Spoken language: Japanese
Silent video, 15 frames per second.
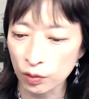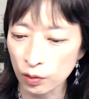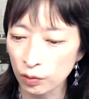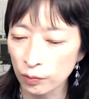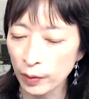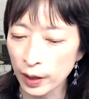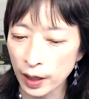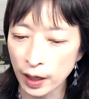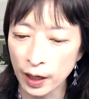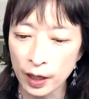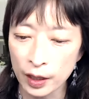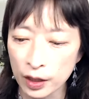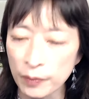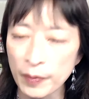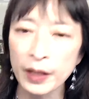その場で
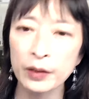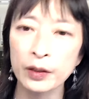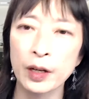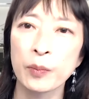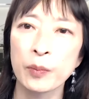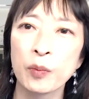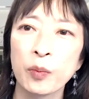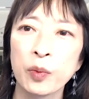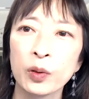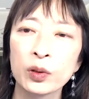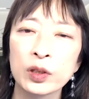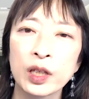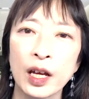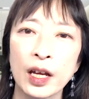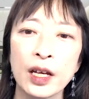2枚ぐらい
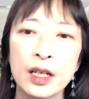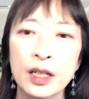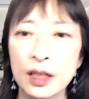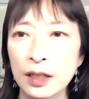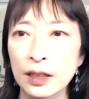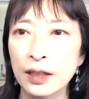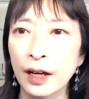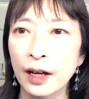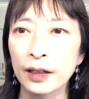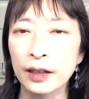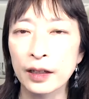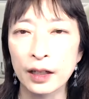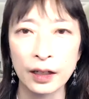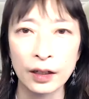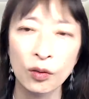ポンポンって引いてあげ
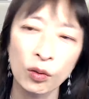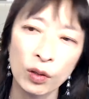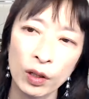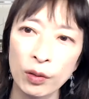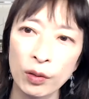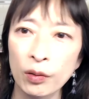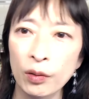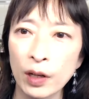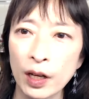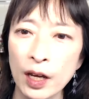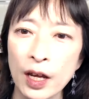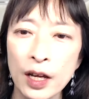て、これこれこれ。っ